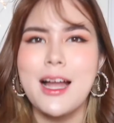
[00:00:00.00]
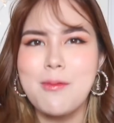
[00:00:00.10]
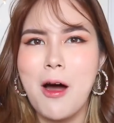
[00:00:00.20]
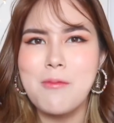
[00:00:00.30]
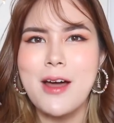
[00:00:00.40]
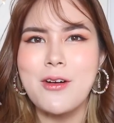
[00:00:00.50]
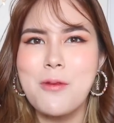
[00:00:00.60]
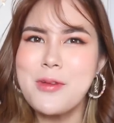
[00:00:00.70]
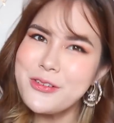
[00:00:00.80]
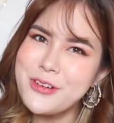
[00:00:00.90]
ถ้าพร้อมแล้วก็
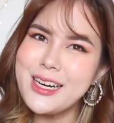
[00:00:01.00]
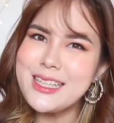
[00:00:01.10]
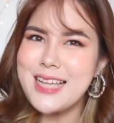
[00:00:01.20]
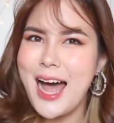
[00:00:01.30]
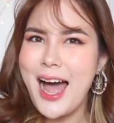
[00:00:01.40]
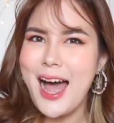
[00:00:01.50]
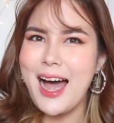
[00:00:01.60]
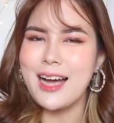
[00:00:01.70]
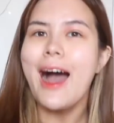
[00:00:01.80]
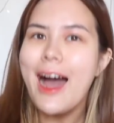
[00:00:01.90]
ไปดูกันเลยจ้า
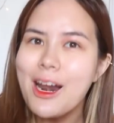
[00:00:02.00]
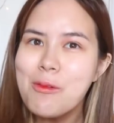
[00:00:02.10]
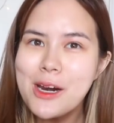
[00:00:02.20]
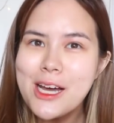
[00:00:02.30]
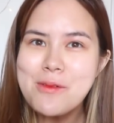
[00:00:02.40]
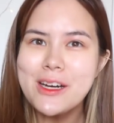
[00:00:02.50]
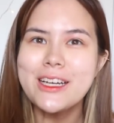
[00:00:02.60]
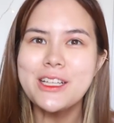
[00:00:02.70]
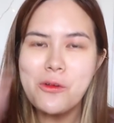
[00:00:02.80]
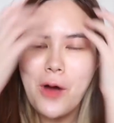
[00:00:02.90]
อ่ะเรามาเริ่มกันเล
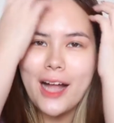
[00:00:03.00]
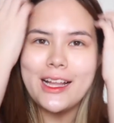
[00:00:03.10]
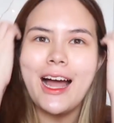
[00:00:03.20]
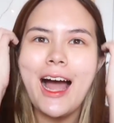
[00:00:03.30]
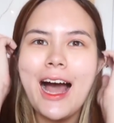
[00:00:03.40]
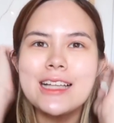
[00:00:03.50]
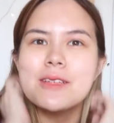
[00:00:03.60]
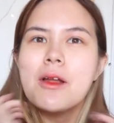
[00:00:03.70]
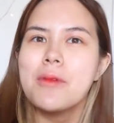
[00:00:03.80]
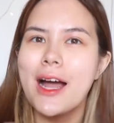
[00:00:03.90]
ยดีกว่านะคะ
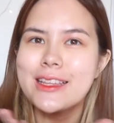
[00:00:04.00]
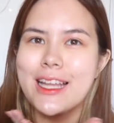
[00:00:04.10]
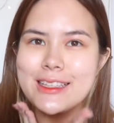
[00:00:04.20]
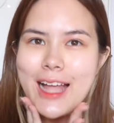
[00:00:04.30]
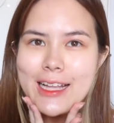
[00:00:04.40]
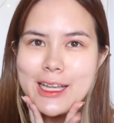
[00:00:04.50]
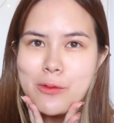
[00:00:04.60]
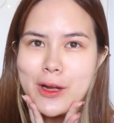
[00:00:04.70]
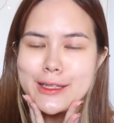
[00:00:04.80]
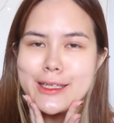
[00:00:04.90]
สำหรับการแต่งหน้าใน
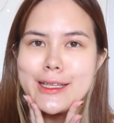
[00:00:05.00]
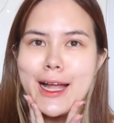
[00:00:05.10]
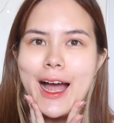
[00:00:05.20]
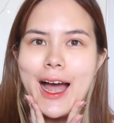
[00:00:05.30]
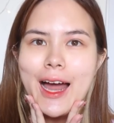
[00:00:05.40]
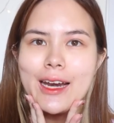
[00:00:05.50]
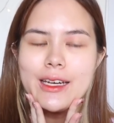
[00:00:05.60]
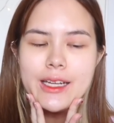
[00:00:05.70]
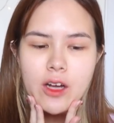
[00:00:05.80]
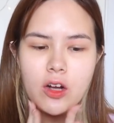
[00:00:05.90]
วันนี้นะคะลิ
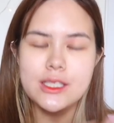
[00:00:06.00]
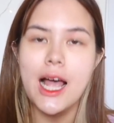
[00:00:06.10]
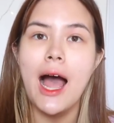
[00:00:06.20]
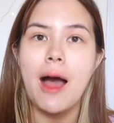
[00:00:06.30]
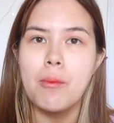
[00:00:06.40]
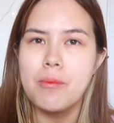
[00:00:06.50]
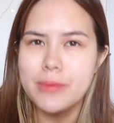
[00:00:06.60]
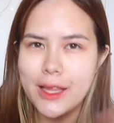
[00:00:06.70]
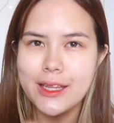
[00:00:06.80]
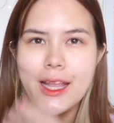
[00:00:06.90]
ลลี่ก็จะ
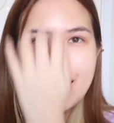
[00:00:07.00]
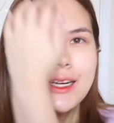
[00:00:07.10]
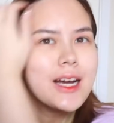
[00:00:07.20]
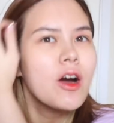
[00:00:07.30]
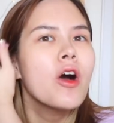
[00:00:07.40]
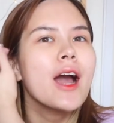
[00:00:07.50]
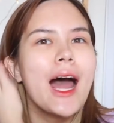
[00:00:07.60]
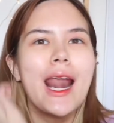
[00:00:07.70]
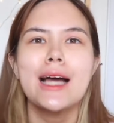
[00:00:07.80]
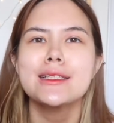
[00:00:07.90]
เน้นในเรื่องของ
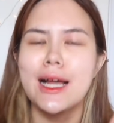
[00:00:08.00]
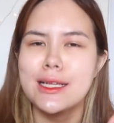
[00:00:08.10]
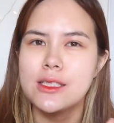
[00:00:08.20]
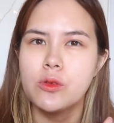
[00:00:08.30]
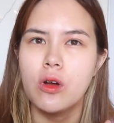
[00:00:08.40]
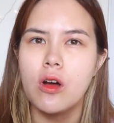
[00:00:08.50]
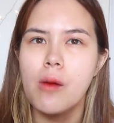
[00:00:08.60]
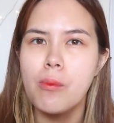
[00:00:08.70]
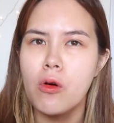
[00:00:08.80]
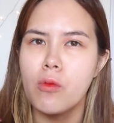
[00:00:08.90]
การรักษาสิวแล้วก็
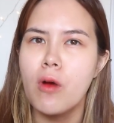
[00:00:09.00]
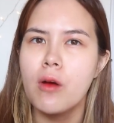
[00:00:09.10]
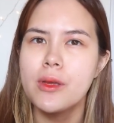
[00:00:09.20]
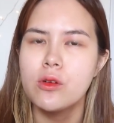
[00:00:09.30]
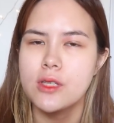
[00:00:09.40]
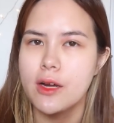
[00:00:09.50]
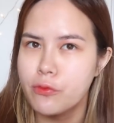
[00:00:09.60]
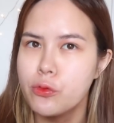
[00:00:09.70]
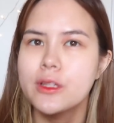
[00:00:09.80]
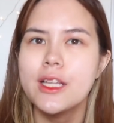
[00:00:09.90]
ปกป้องผิวจากฝุ่น